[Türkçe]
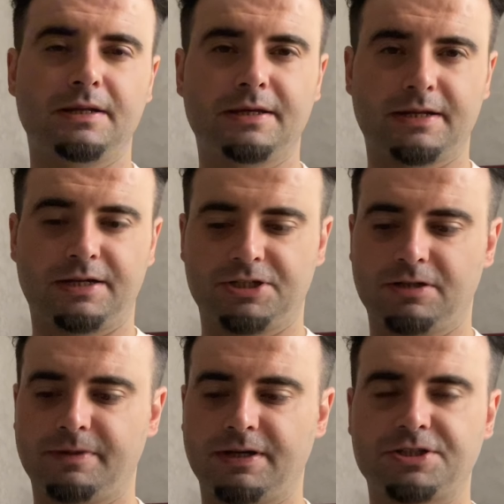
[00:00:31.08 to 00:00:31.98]
Linkini
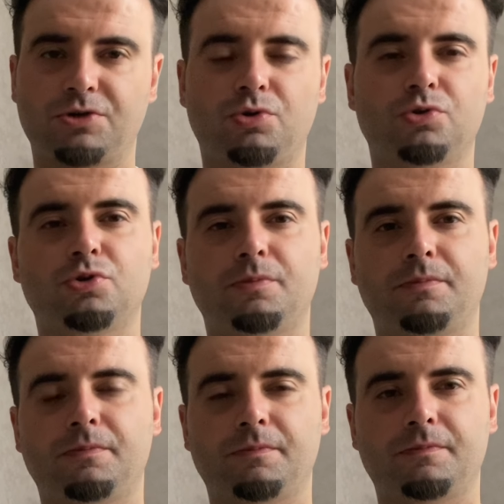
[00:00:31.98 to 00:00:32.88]
aşağıda bırakacak
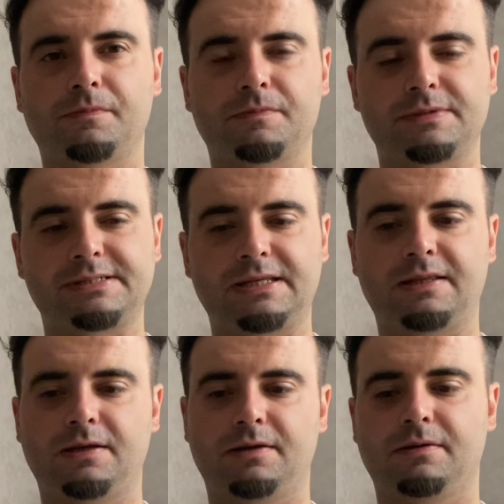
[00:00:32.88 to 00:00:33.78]
olduğum
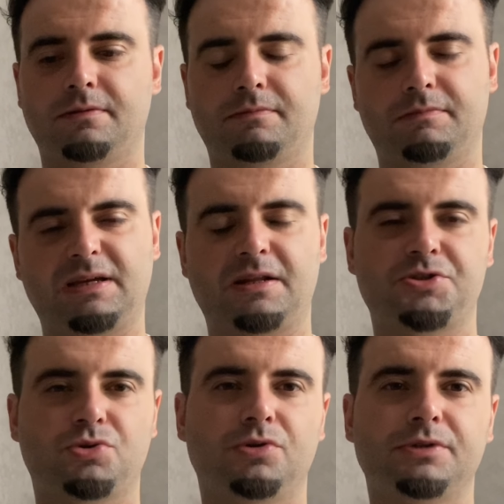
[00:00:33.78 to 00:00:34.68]
sitede
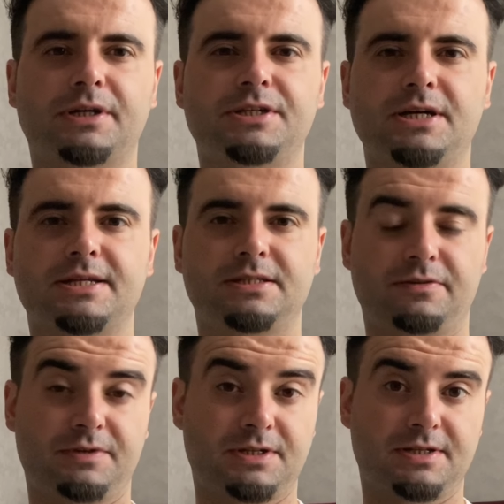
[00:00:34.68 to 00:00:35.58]
yaklaşık 10 dakika
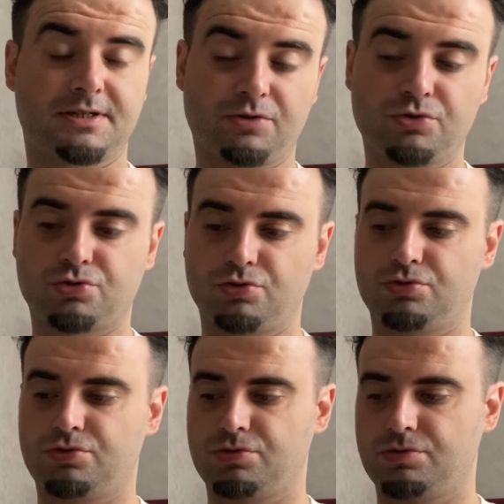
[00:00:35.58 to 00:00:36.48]
içerisinde vizenizi
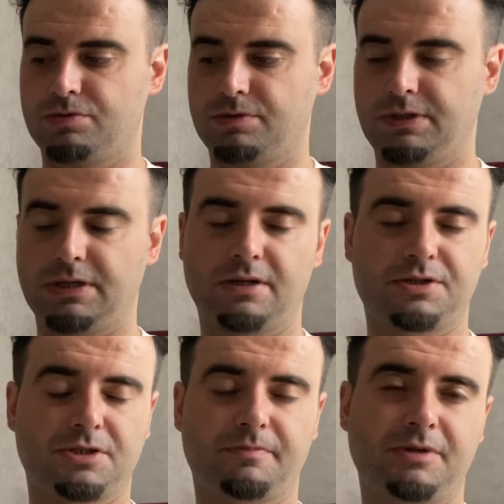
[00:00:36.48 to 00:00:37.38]
alıyorsunuz.
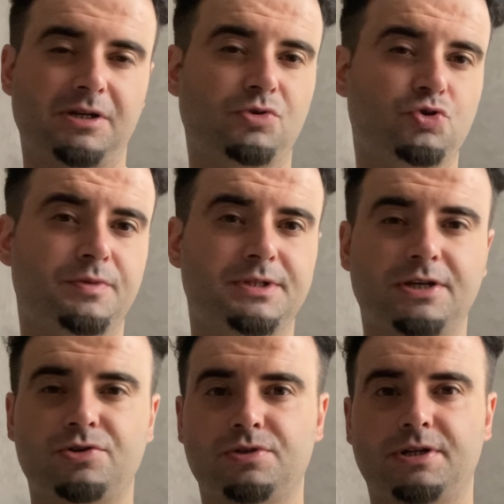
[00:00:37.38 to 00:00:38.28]
Yaklaşık
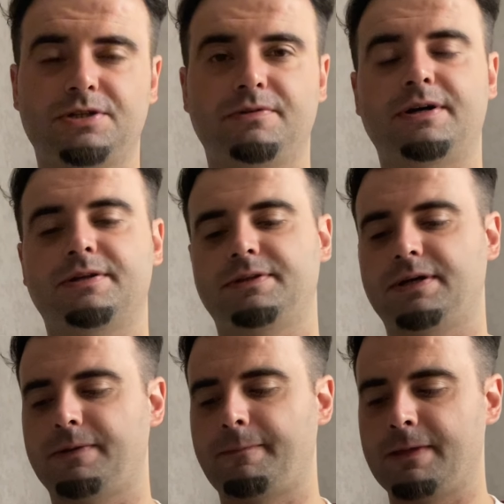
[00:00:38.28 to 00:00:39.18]
1700-1800 lira
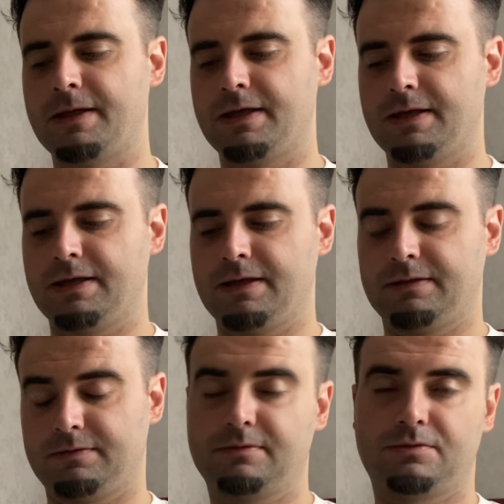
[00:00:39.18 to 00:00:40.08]
civarında
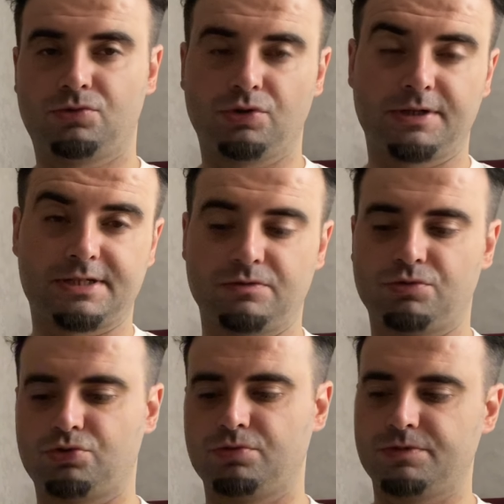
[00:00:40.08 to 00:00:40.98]
Türk lirasına
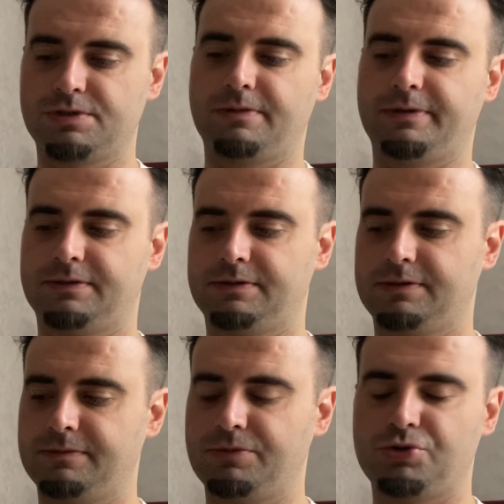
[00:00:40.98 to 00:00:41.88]
vurduğumuz zaman
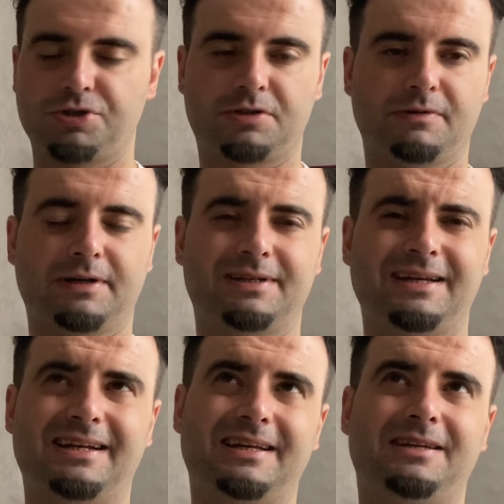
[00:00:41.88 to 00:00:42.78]
bir ücreti var.
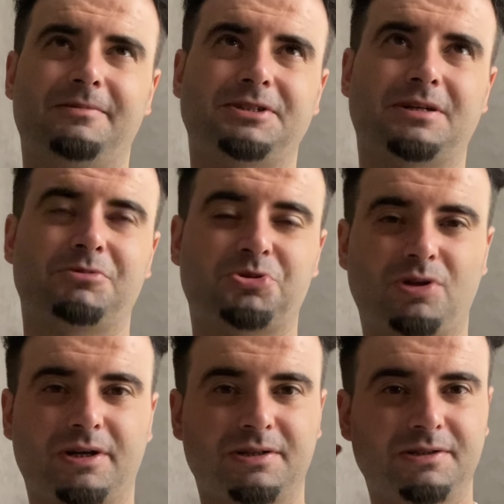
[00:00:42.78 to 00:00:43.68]
Yani 55-60
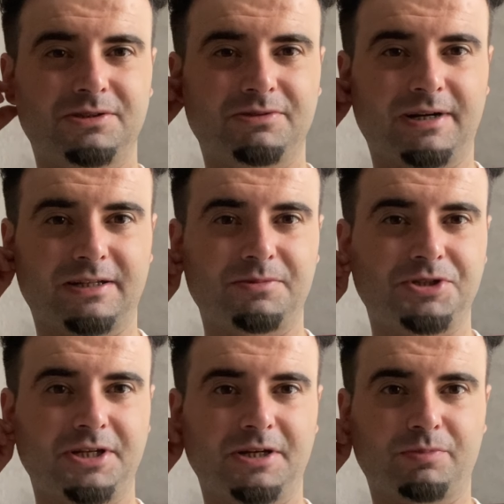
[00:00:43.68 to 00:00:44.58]
dolar civarında bir
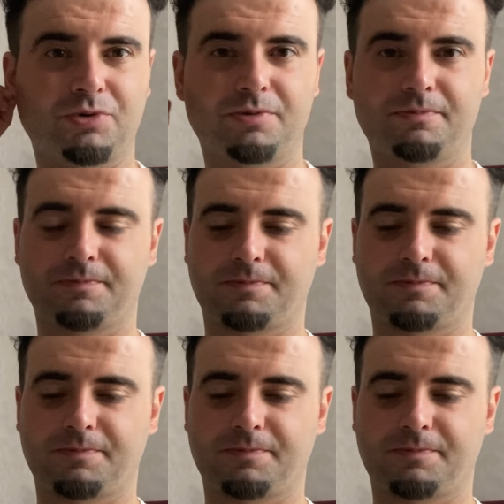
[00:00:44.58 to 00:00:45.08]
şey yapıyor.